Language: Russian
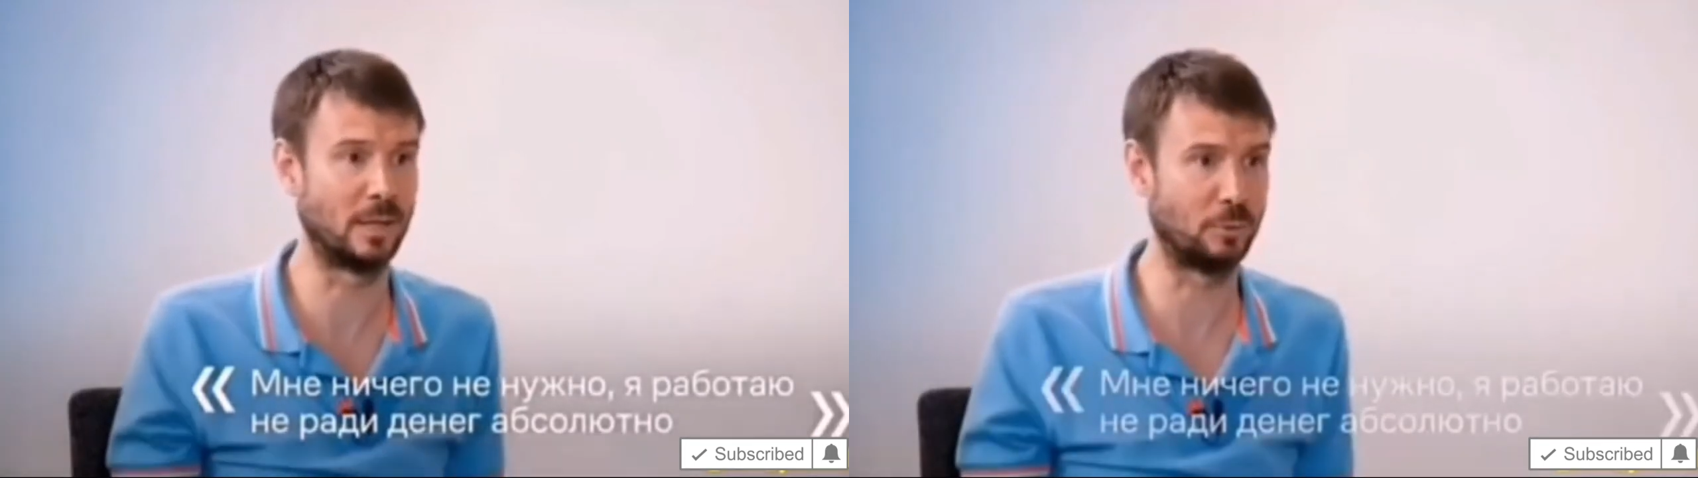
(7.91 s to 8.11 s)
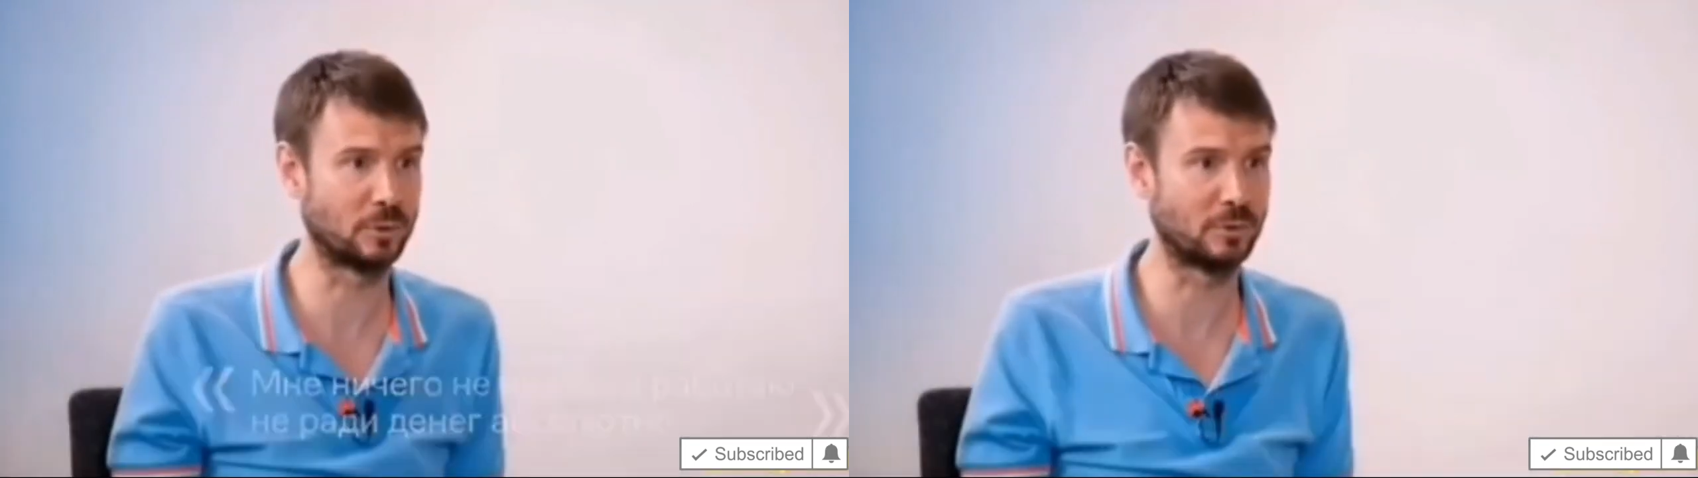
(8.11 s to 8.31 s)

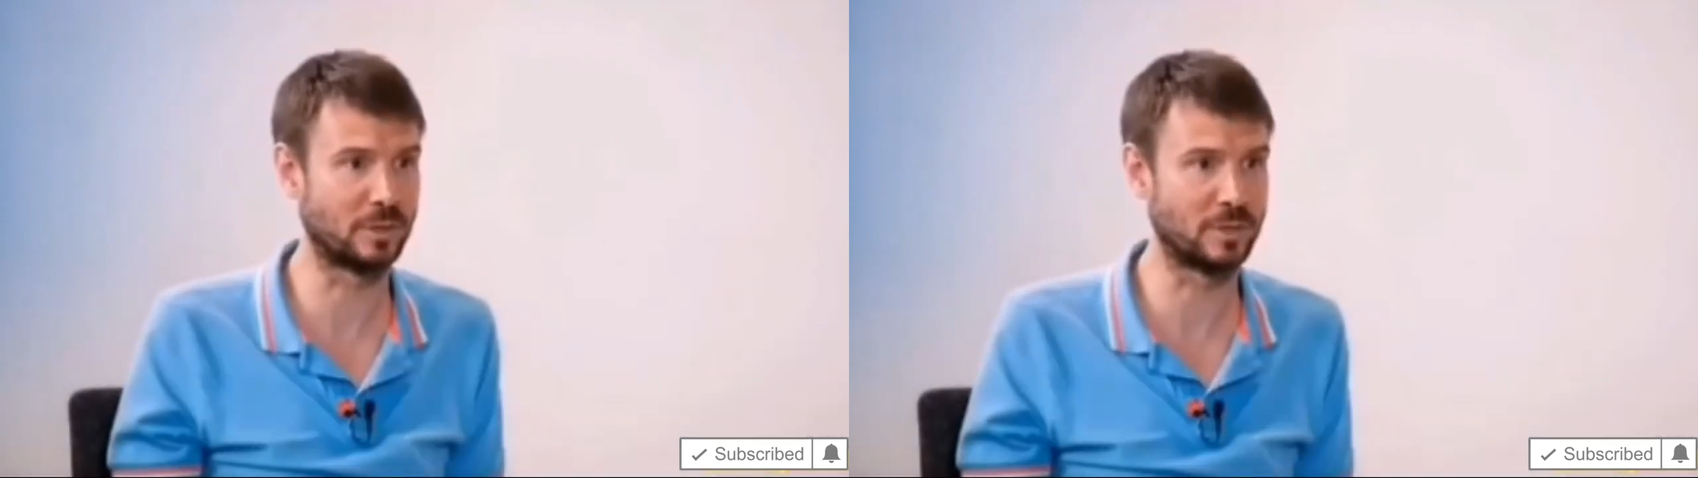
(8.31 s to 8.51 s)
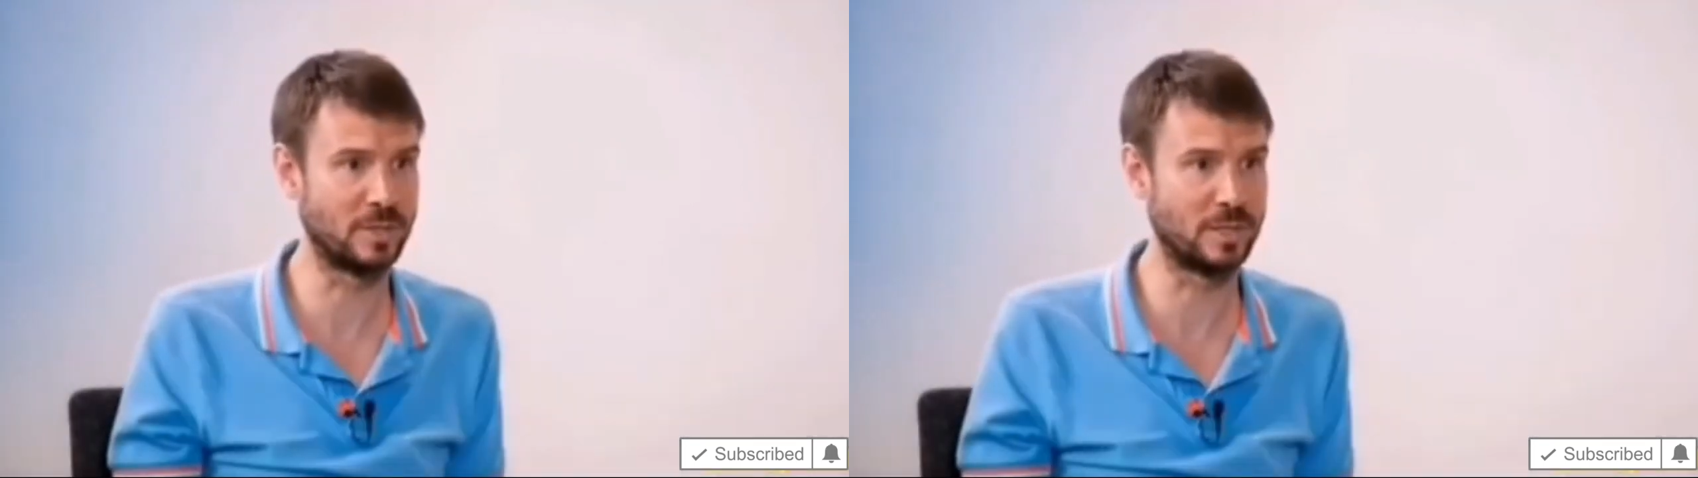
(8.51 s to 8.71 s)
не
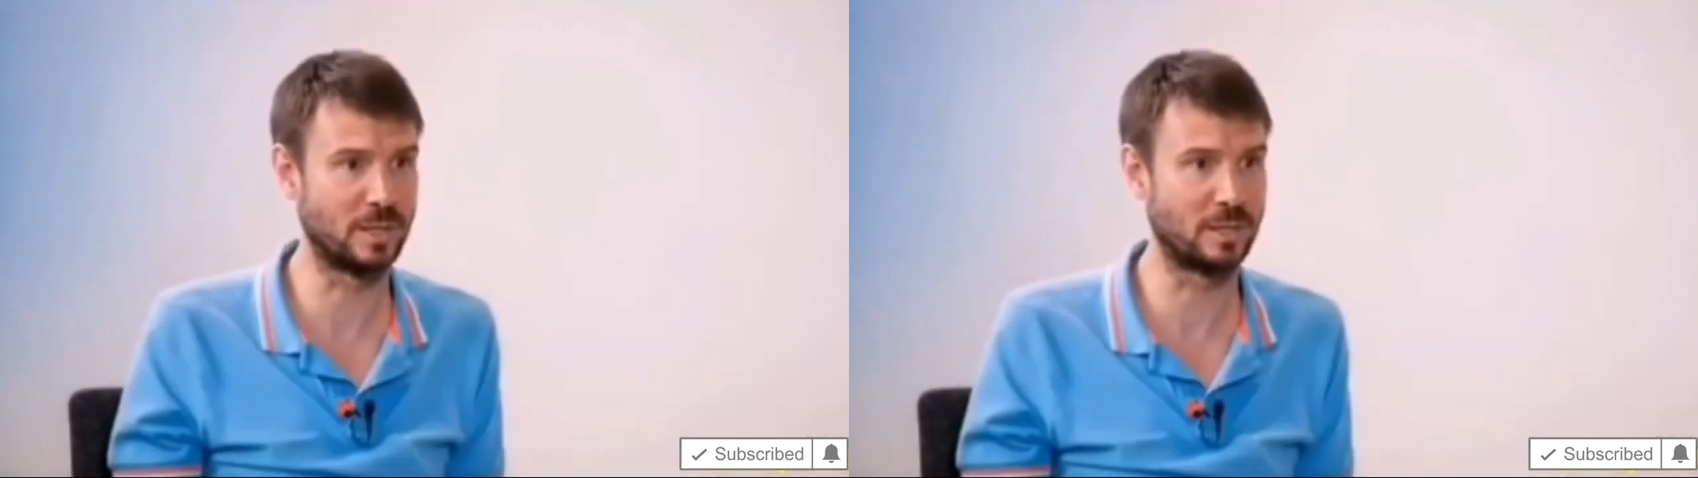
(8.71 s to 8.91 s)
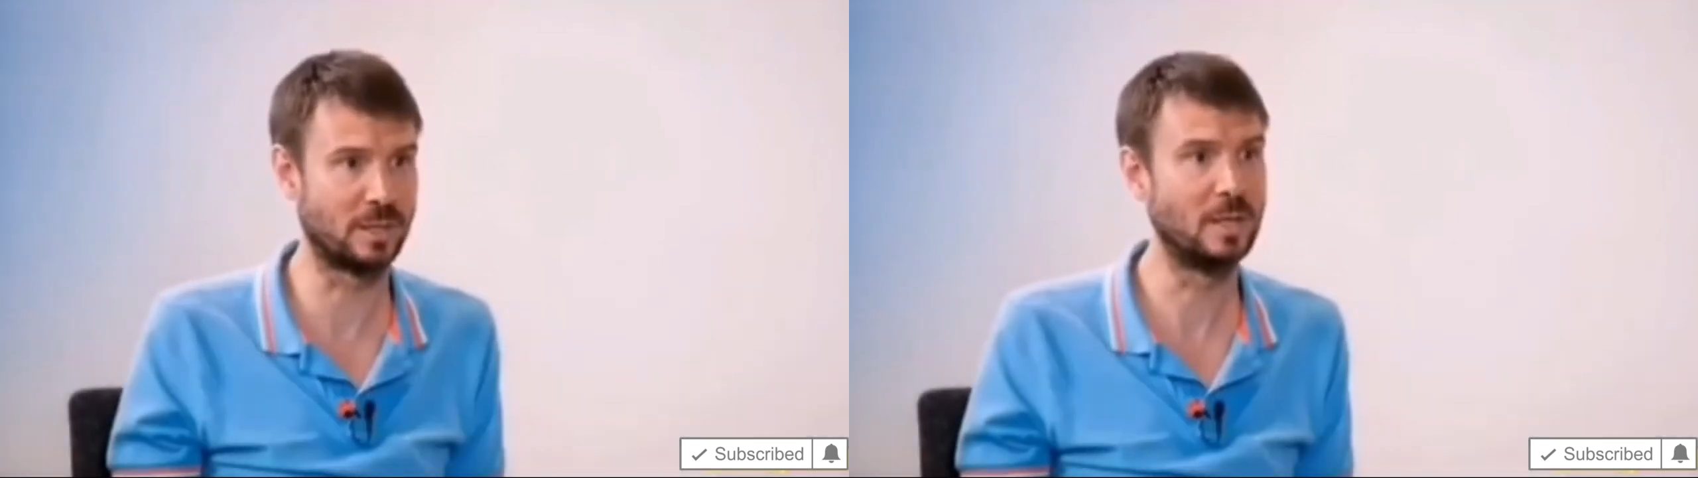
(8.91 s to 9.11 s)
работал ради
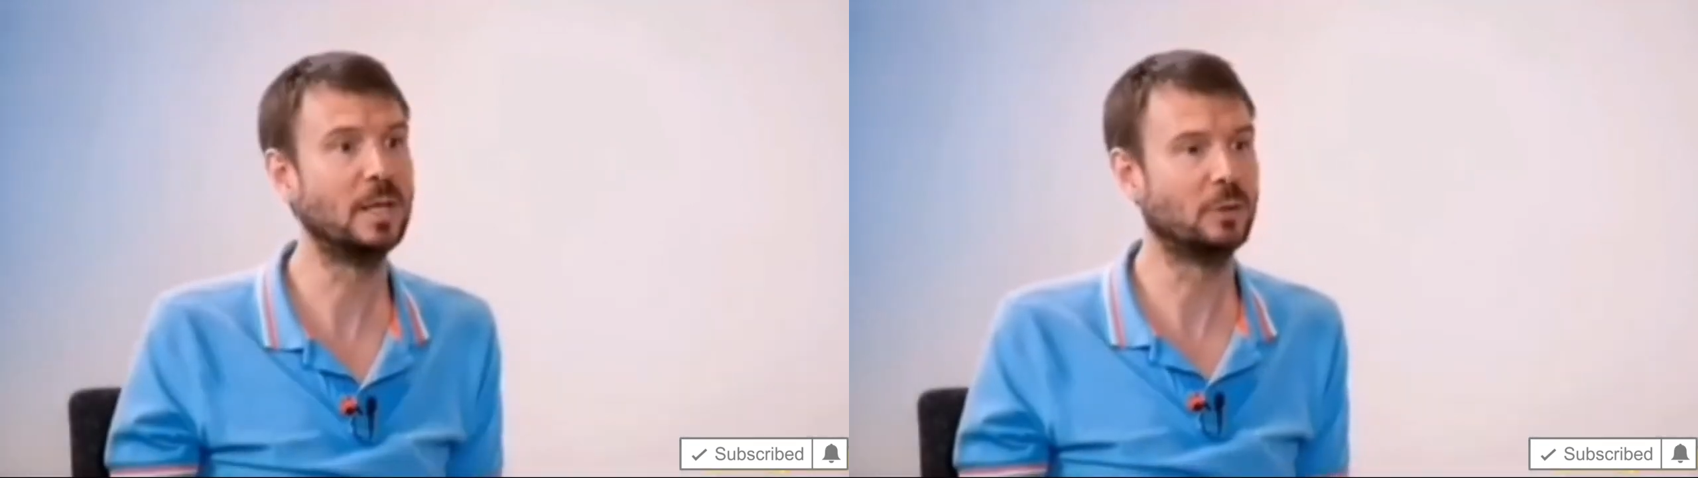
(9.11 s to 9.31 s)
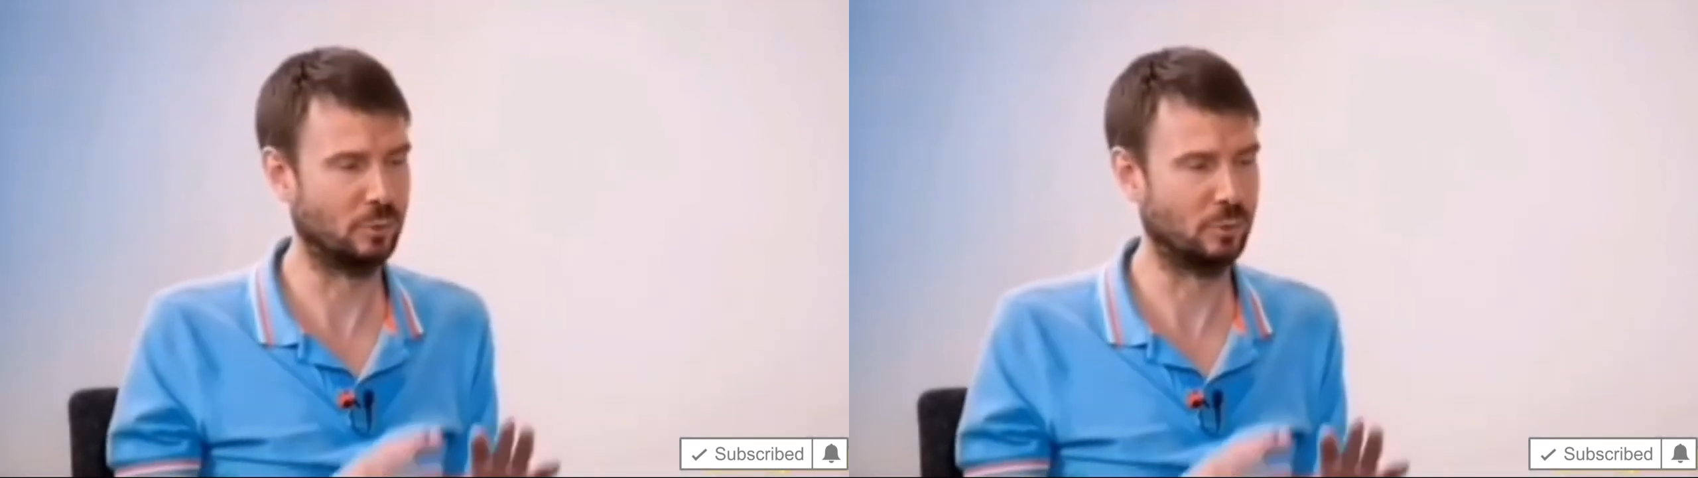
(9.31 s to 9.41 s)
денег.